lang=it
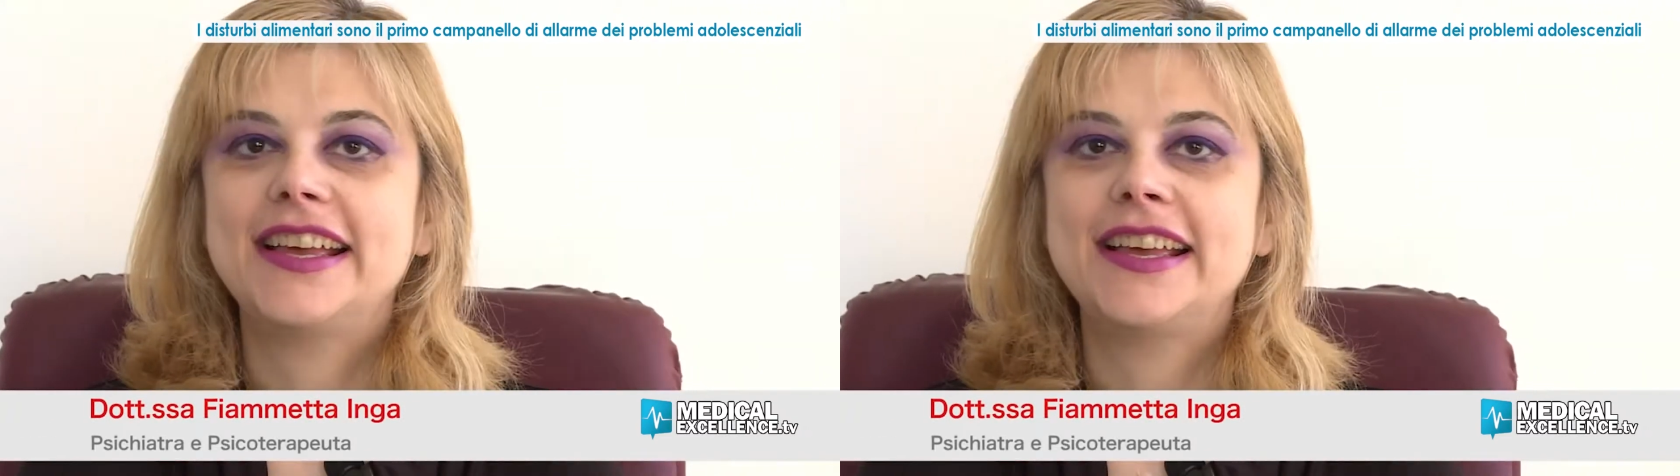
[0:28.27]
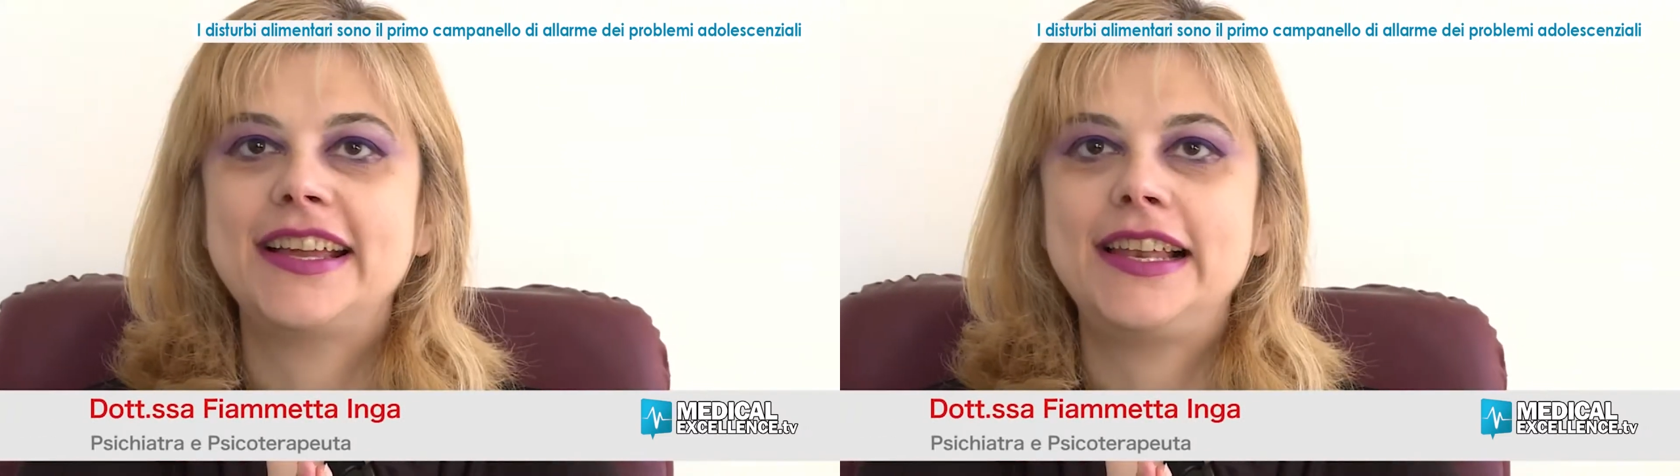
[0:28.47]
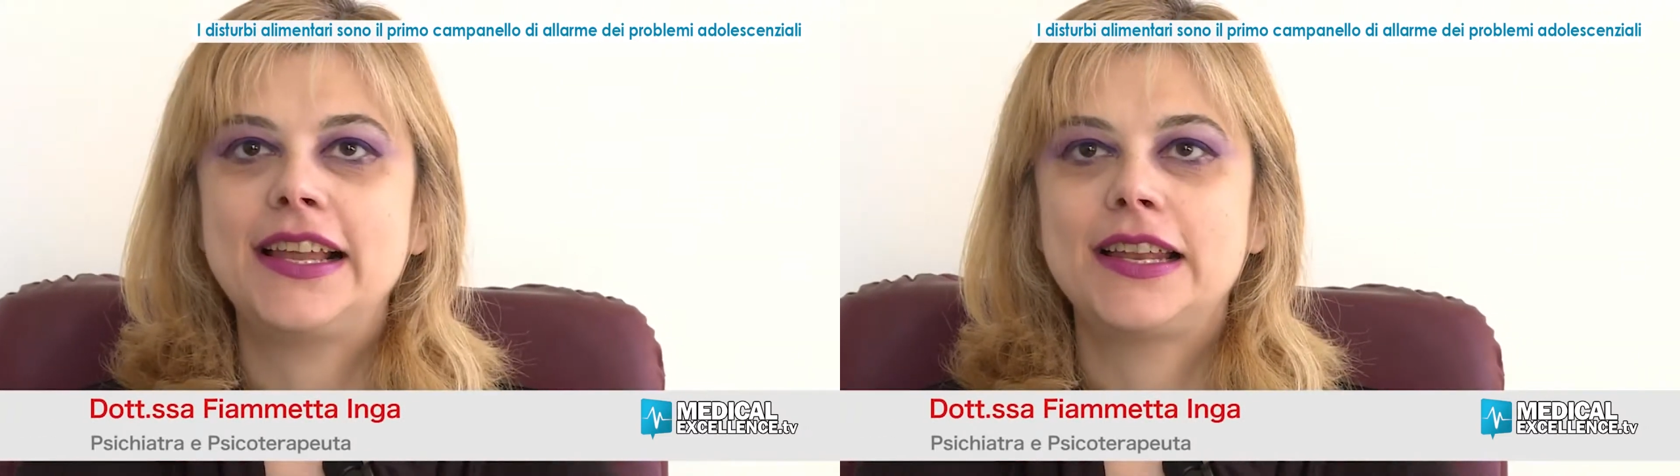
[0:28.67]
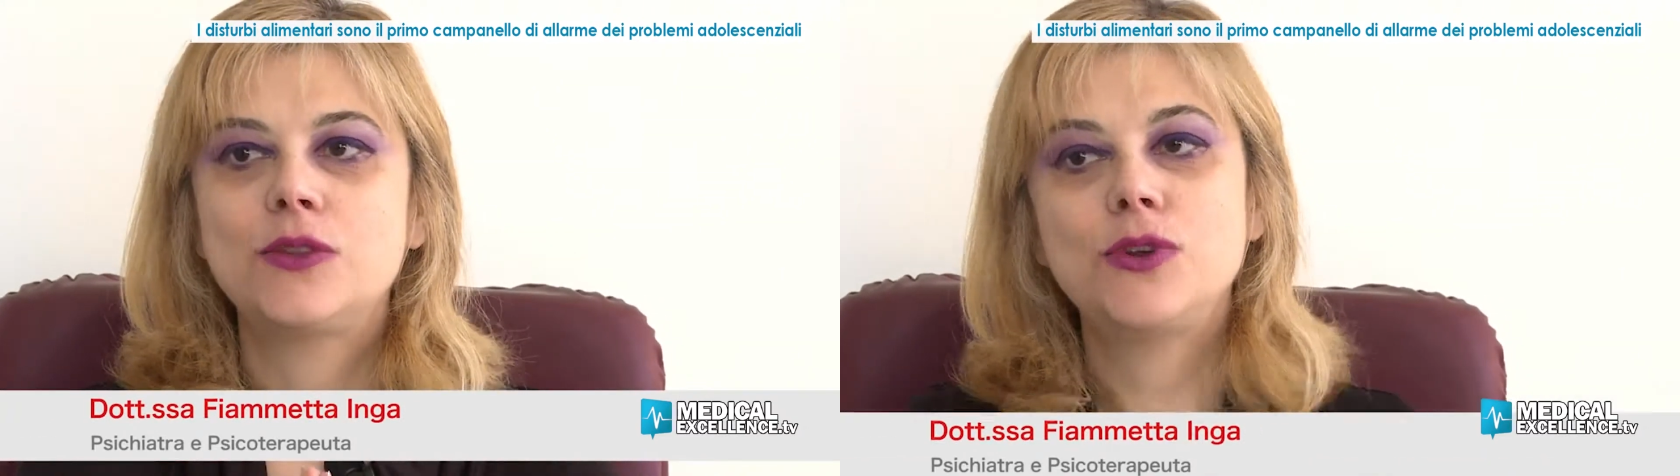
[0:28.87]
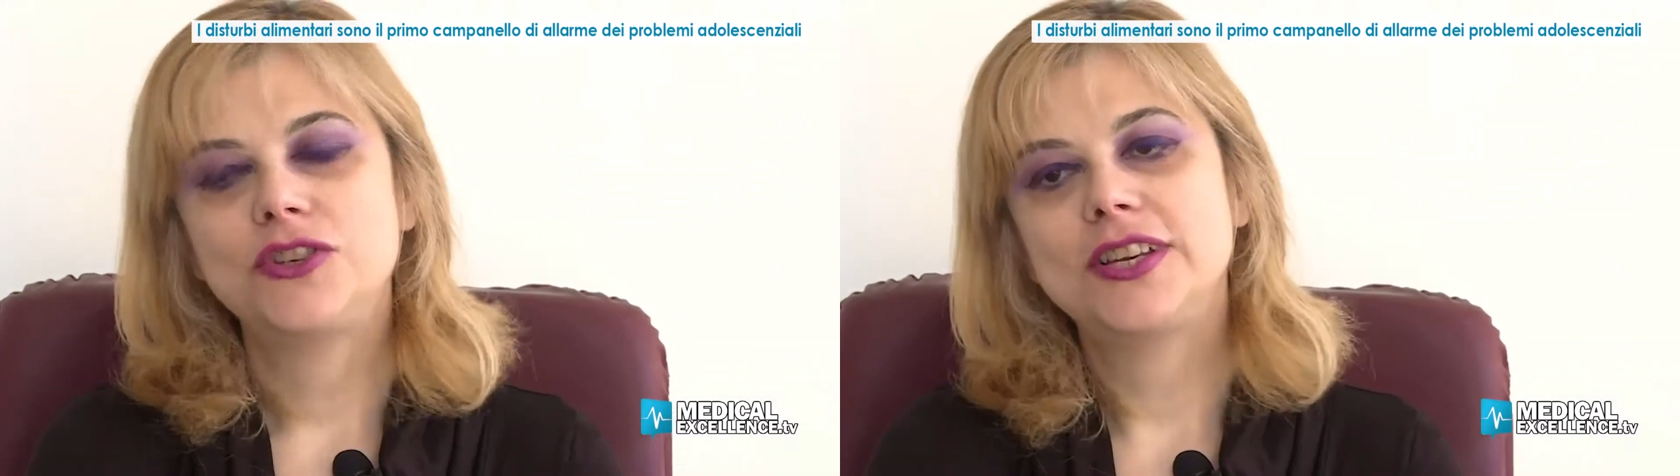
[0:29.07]

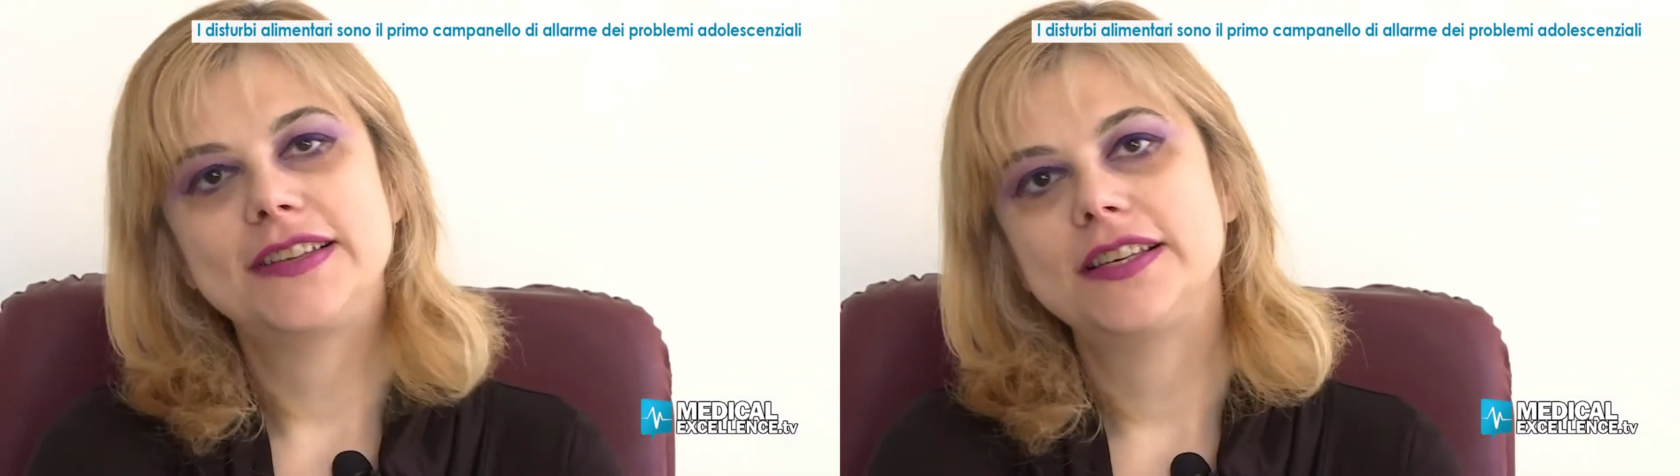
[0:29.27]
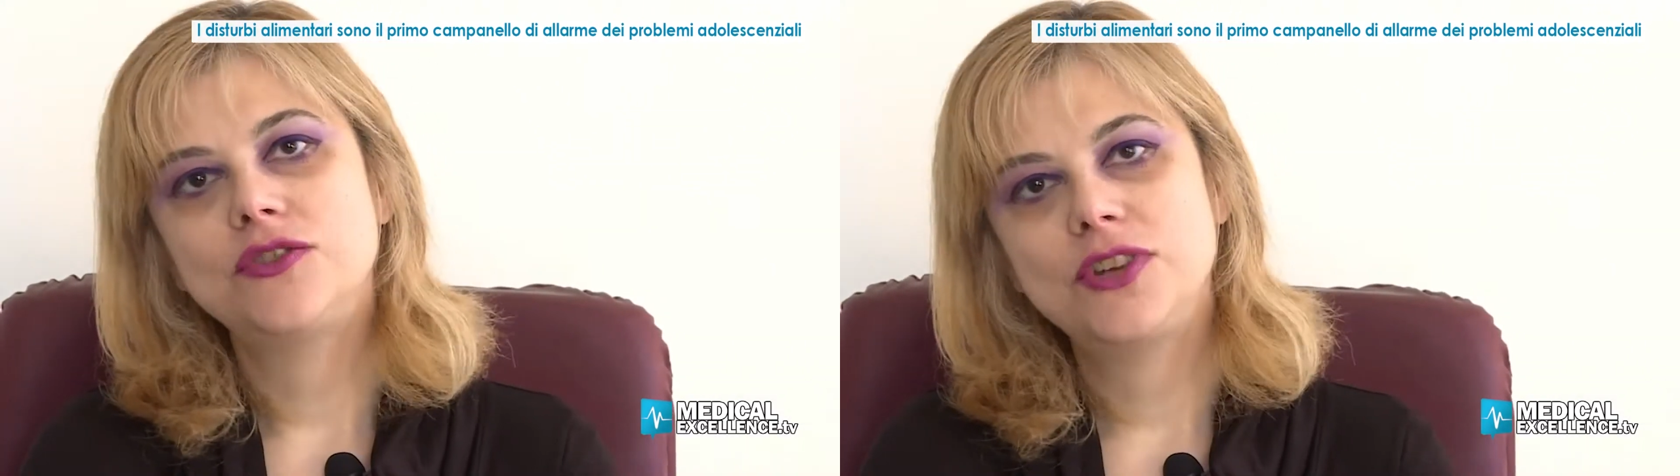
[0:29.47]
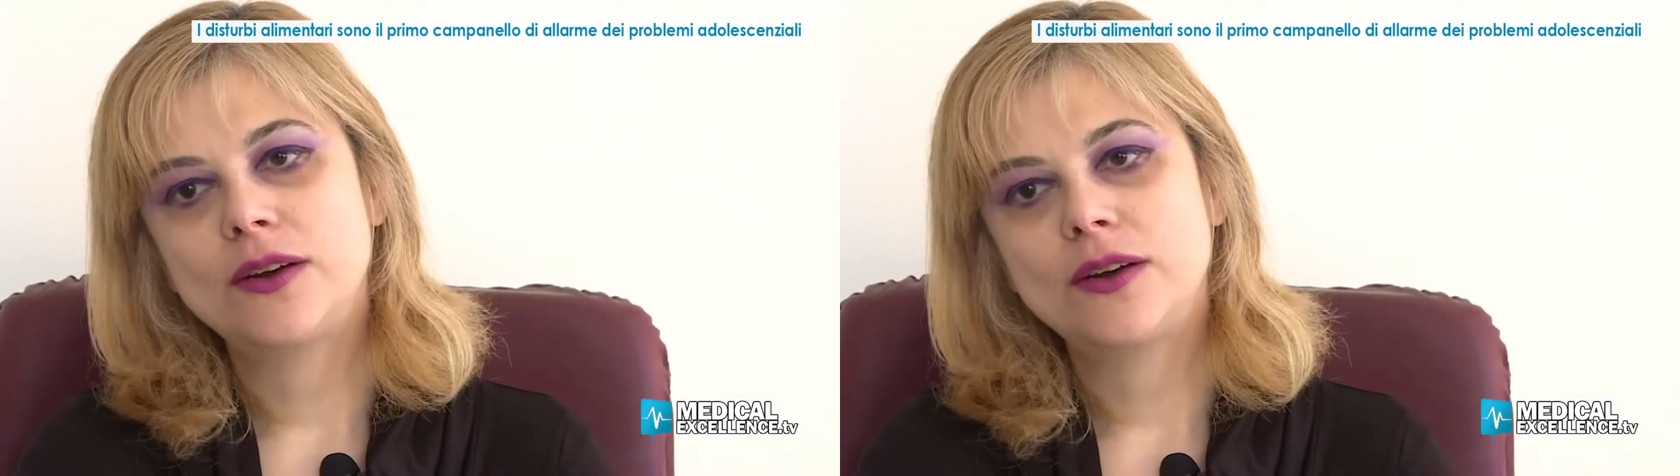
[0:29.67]
L'adolescenza è